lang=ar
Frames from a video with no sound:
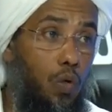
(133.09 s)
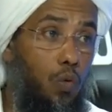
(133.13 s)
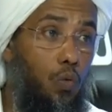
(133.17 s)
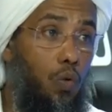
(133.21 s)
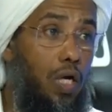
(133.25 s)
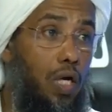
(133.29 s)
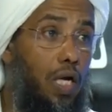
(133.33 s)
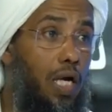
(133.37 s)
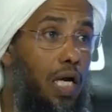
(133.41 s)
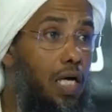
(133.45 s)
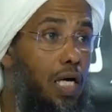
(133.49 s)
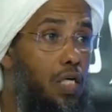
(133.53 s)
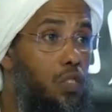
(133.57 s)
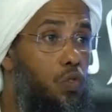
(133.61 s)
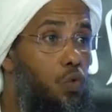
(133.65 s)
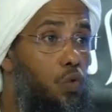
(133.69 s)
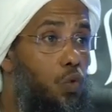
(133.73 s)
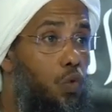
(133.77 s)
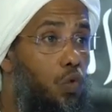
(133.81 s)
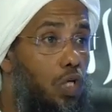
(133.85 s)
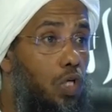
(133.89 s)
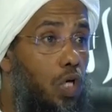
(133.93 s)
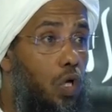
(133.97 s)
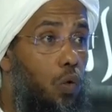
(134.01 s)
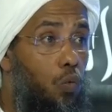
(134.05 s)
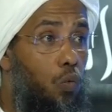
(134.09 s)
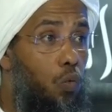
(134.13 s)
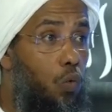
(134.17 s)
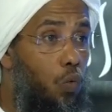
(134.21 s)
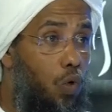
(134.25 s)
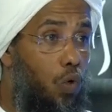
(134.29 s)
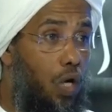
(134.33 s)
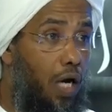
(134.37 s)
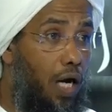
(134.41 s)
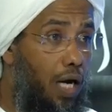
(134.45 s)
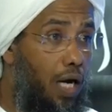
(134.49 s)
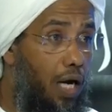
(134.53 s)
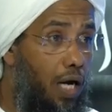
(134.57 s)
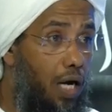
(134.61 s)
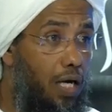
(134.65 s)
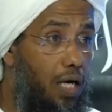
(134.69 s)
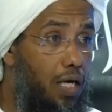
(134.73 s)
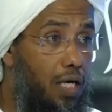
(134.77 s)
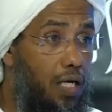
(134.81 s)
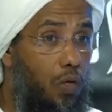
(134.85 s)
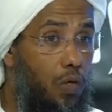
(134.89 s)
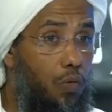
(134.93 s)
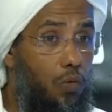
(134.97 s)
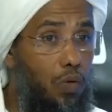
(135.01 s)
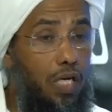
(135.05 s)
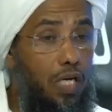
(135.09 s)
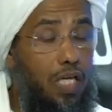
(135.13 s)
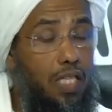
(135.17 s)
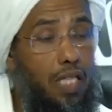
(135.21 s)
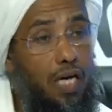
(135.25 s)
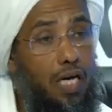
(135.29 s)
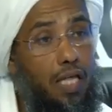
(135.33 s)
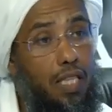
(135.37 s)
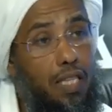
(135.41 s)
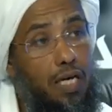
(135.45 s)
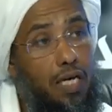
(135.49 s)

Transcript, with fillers: والناس يروونها وإذا